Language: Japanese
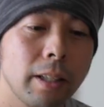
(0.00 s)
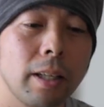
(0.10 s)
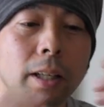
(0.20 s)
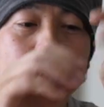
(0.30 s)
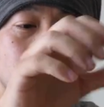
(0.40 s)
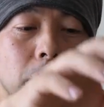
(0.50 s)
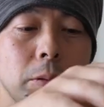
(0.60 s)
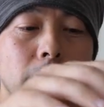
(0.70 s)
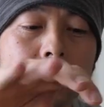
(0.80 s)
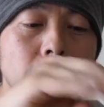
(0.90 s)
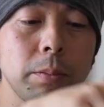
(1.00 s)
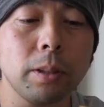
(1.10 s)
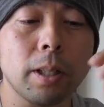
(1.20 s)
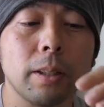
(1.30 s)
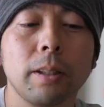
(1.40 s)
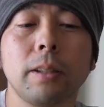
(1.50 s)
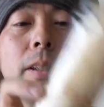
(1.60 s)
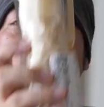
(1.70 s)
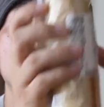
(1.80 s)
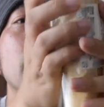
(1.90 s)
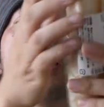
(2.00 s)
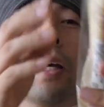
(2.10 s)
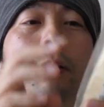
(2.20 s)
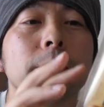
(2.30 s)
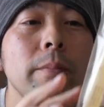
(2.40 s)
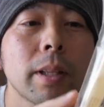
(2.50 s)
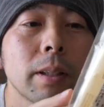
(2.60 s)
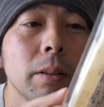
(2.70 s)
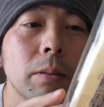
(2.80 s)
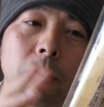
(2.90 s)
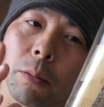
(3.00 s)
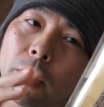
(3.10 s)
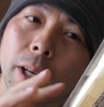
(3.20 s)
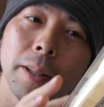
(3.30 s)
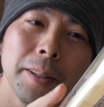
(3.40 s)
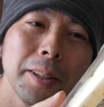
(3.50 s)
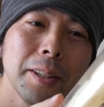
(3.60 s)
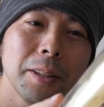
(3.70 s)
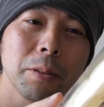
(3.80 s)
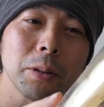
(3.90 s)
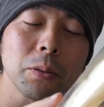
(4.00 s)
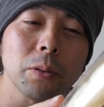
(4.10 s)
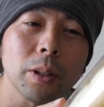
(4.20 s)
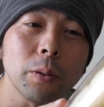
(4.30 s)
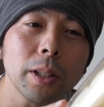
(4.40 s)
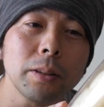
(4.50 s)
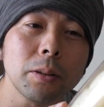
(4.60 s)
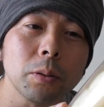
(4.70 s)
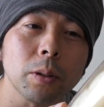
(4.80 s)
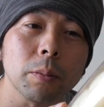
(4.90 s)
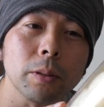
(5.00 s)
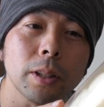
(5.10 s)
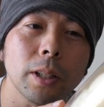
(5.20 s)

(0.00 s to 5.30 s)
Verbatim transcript: で、えっ、ー、と、今日ね、セブンで買ってきたのがね、これ、これちょっとね、おやつにしようかと思っ